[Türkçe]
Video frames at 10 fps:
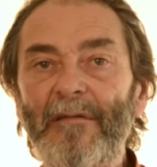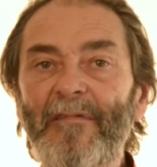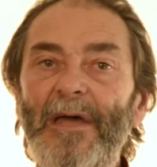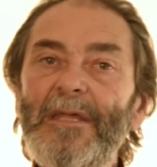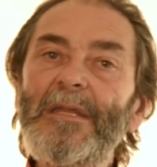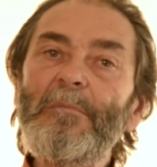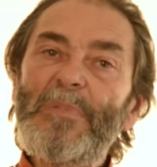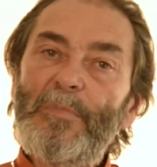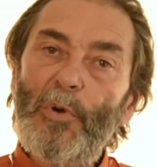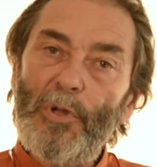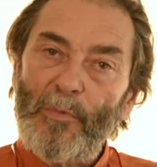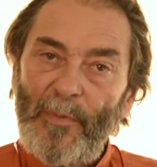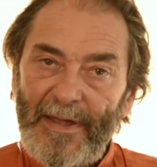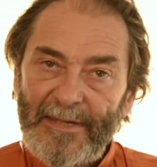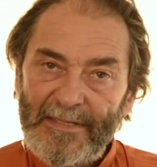Verginin bir bölümü
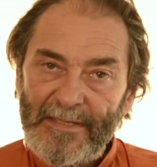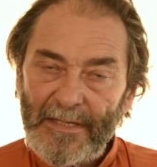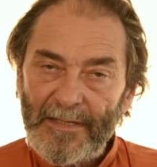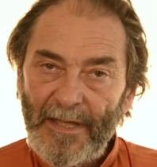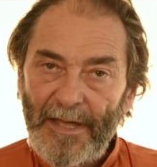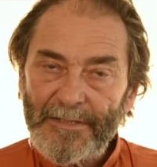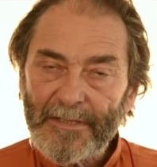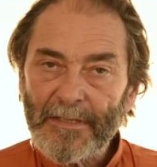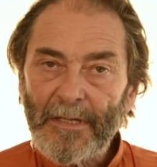merkeze gider,